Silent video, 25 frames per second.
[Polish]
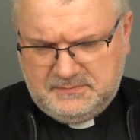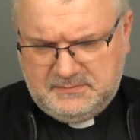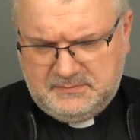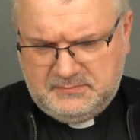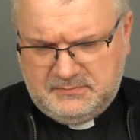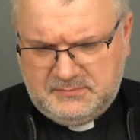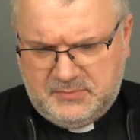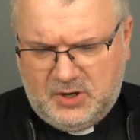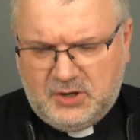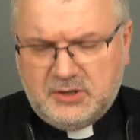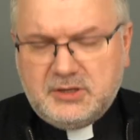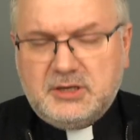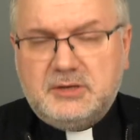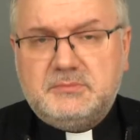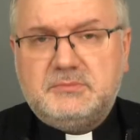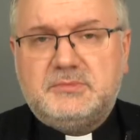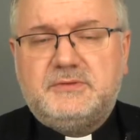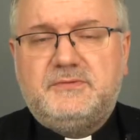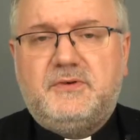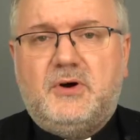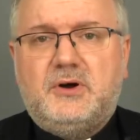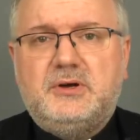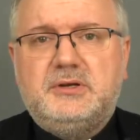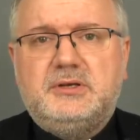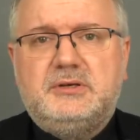Moim,
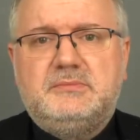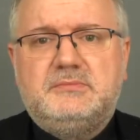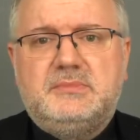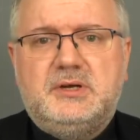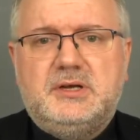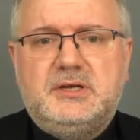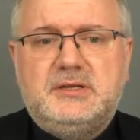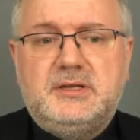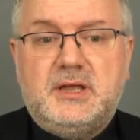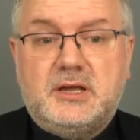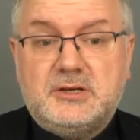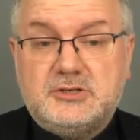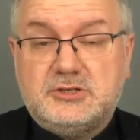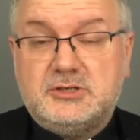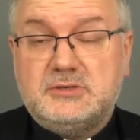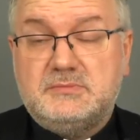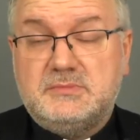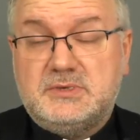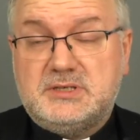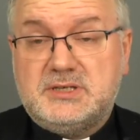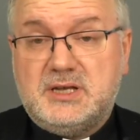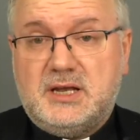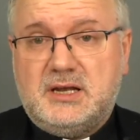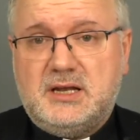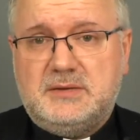Twoim,
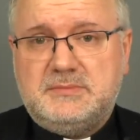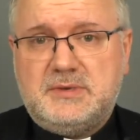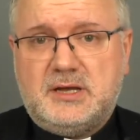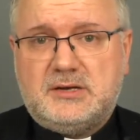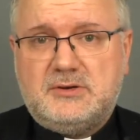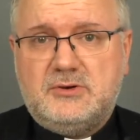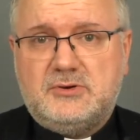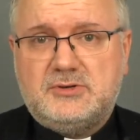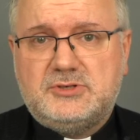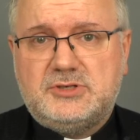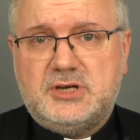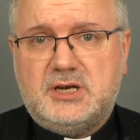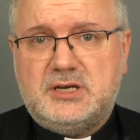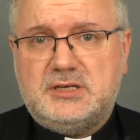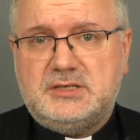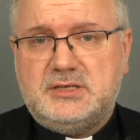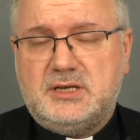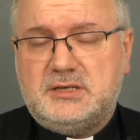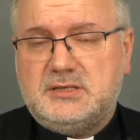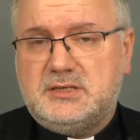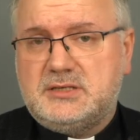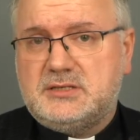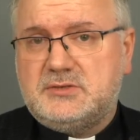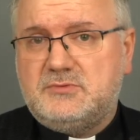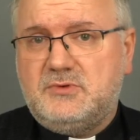naszym celem jako
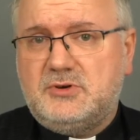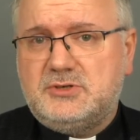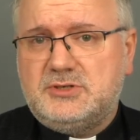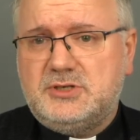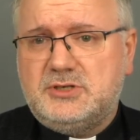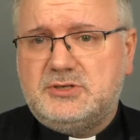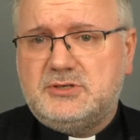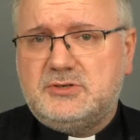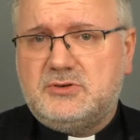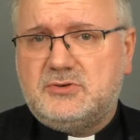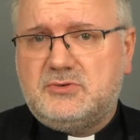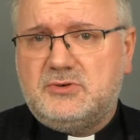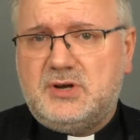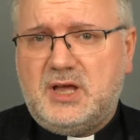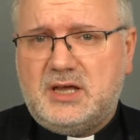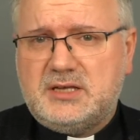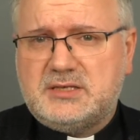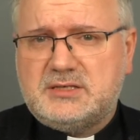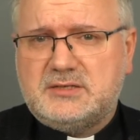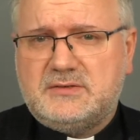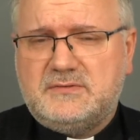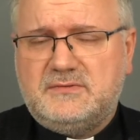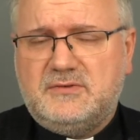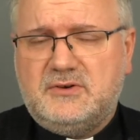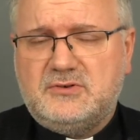chrześcijan jest głosić
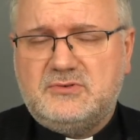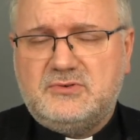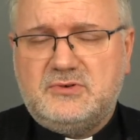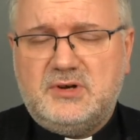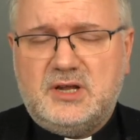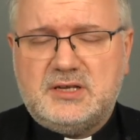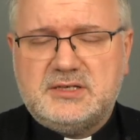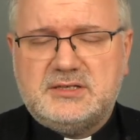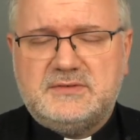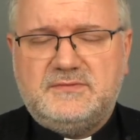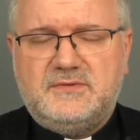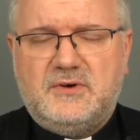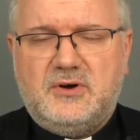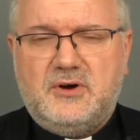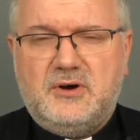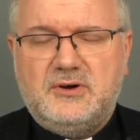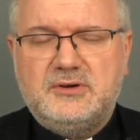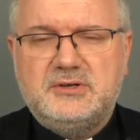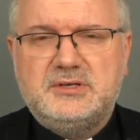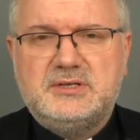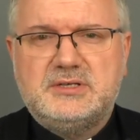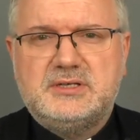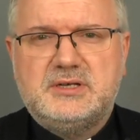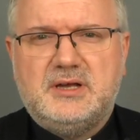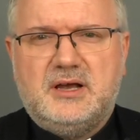królestwo, królestwo
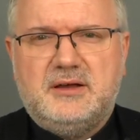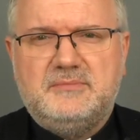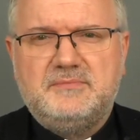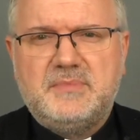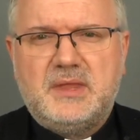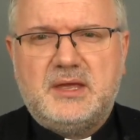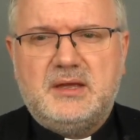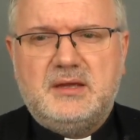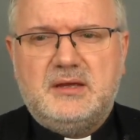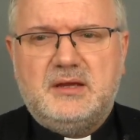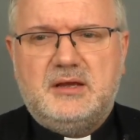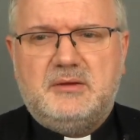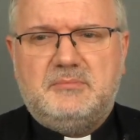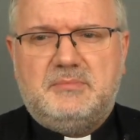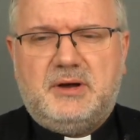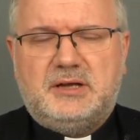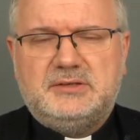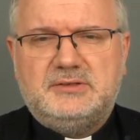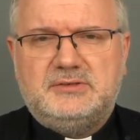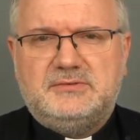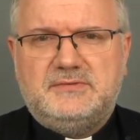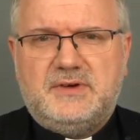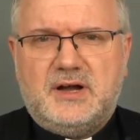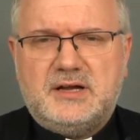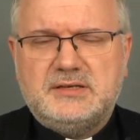Ojca,
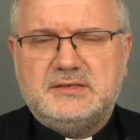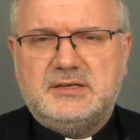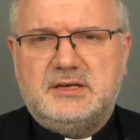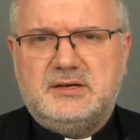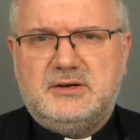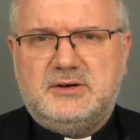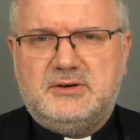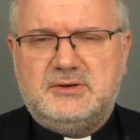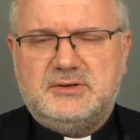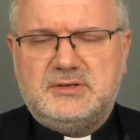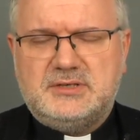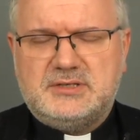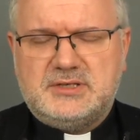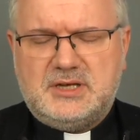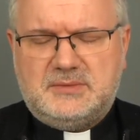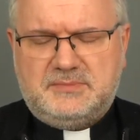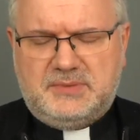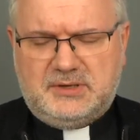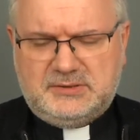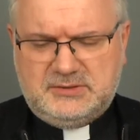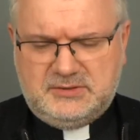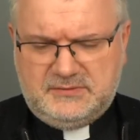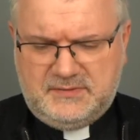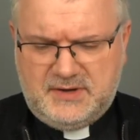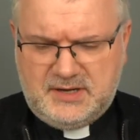panowanie Ojca,
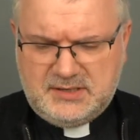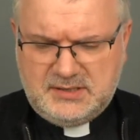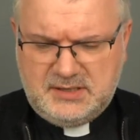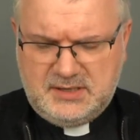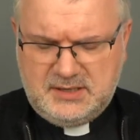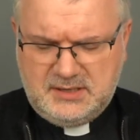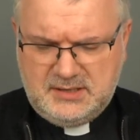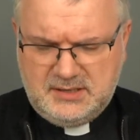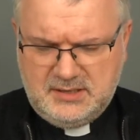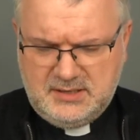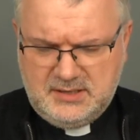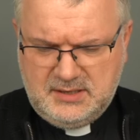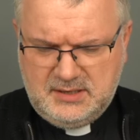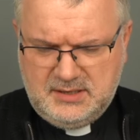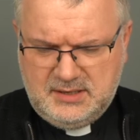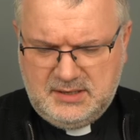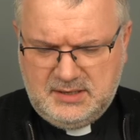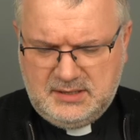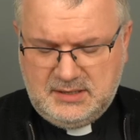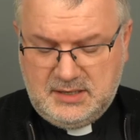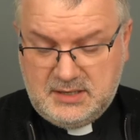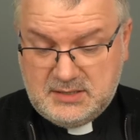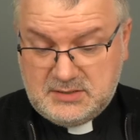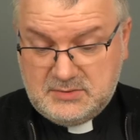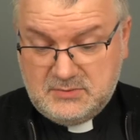panowanie
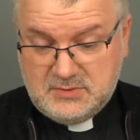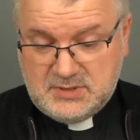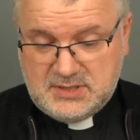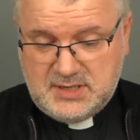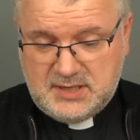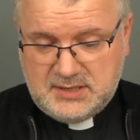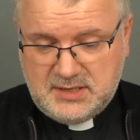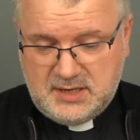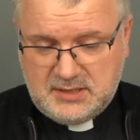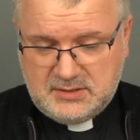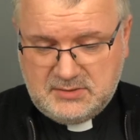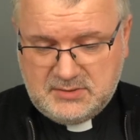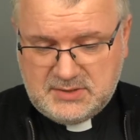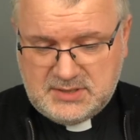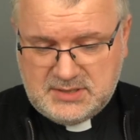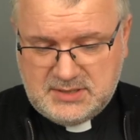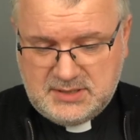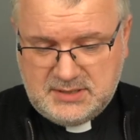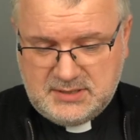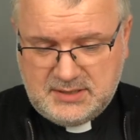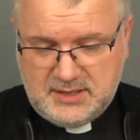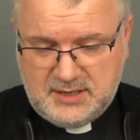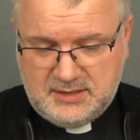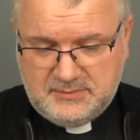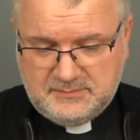Jezusa, Jego
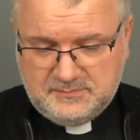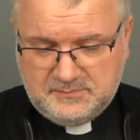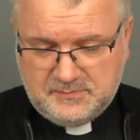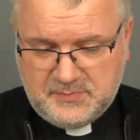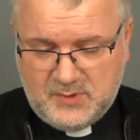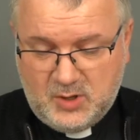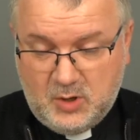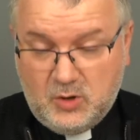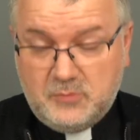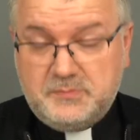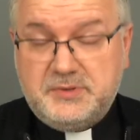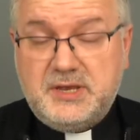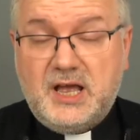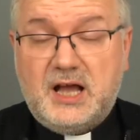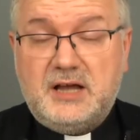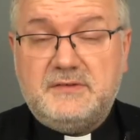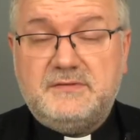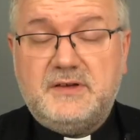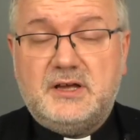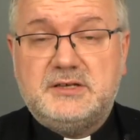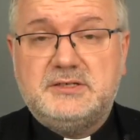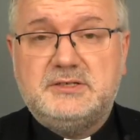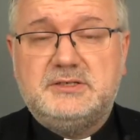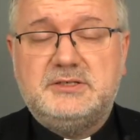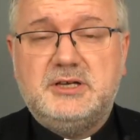Syna,
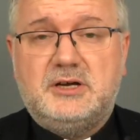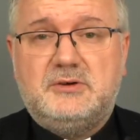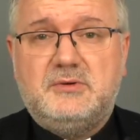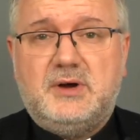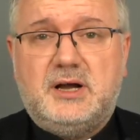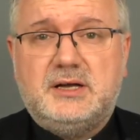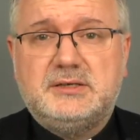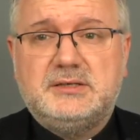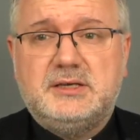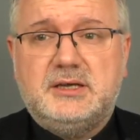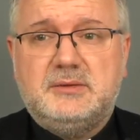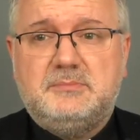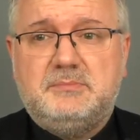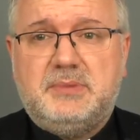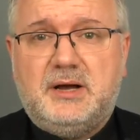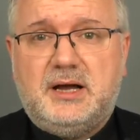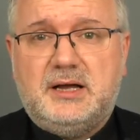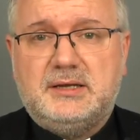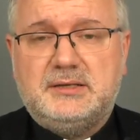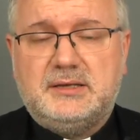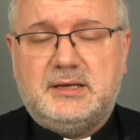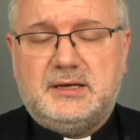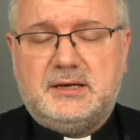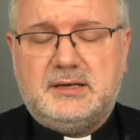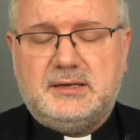objawiać działanie
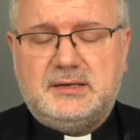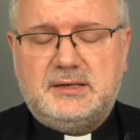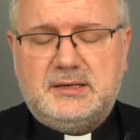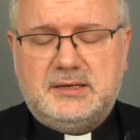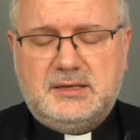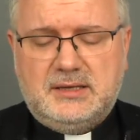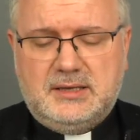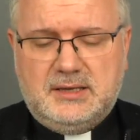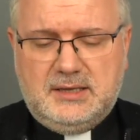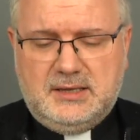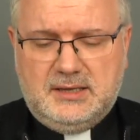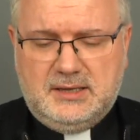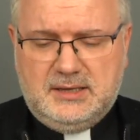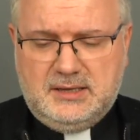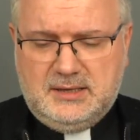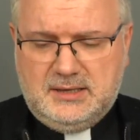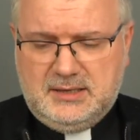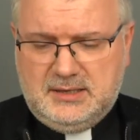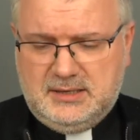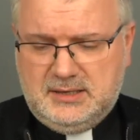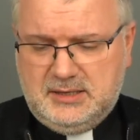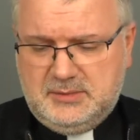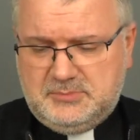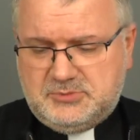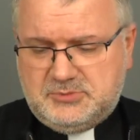Pana, y,